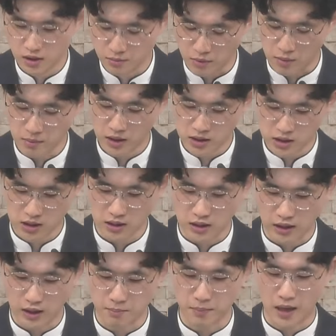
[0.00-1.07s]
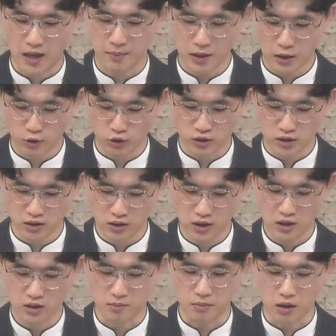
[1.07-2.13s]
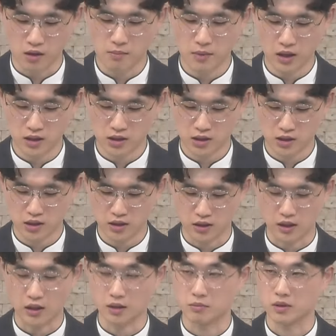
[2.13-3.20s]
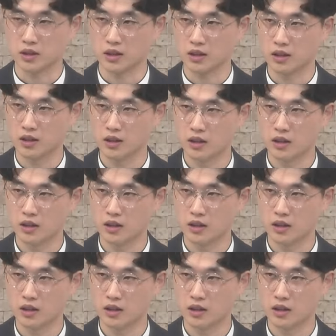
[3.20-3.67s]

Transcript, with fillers: 멸망시킨 나라인 바벨론을 멸망시킨 나라입니다.